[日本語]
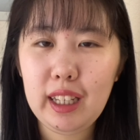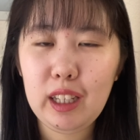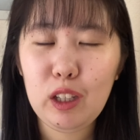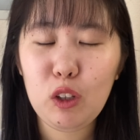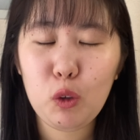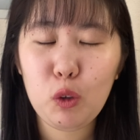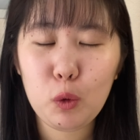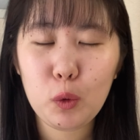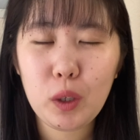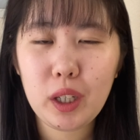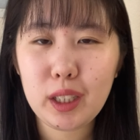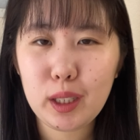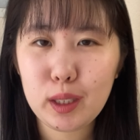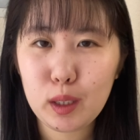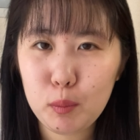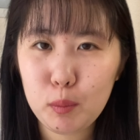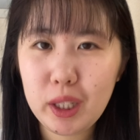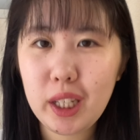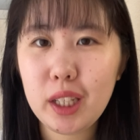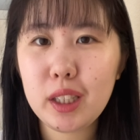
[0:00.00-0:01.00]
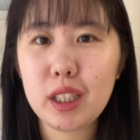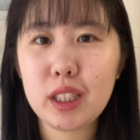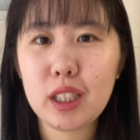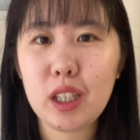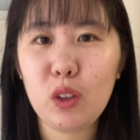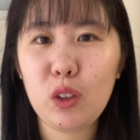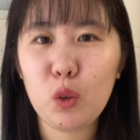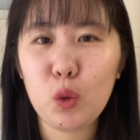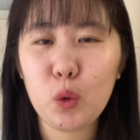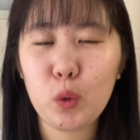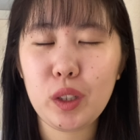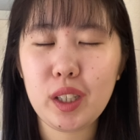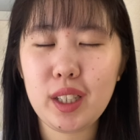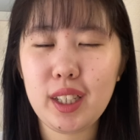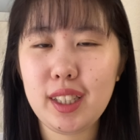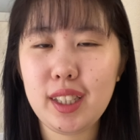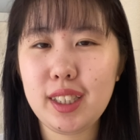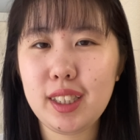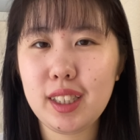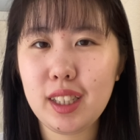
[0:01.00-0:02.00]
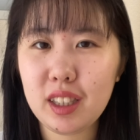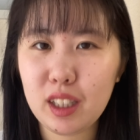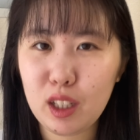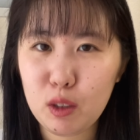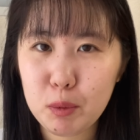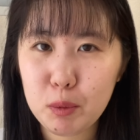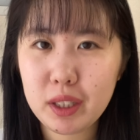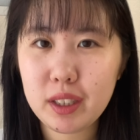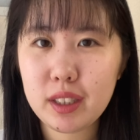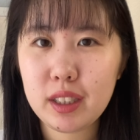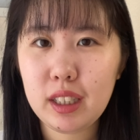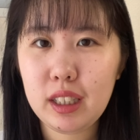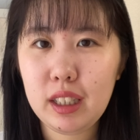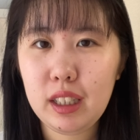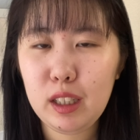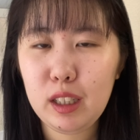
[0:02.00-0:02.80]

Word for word: いろいろ語ってみたんですけど、こんな感じになっています。